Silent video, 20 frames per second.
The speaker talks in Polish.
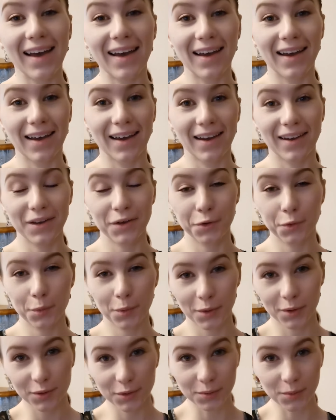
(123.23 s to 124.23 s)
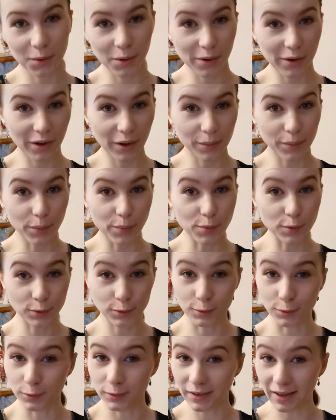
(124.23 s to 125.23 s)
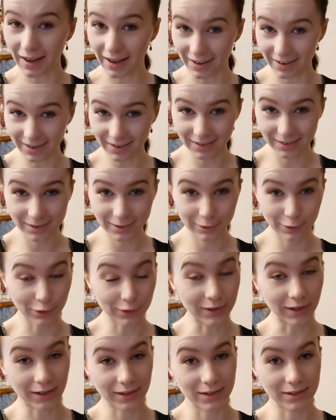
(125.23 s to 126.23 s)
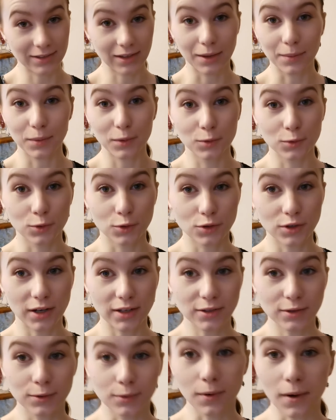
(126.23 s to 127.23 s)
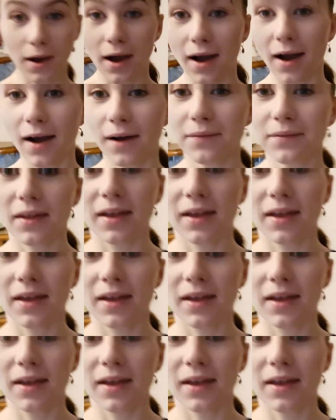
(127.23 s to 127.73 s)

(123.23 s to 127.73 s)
e, i ubiorę tą choinkę po prostu teraz, to i tak nie zajmie dużo czasu, a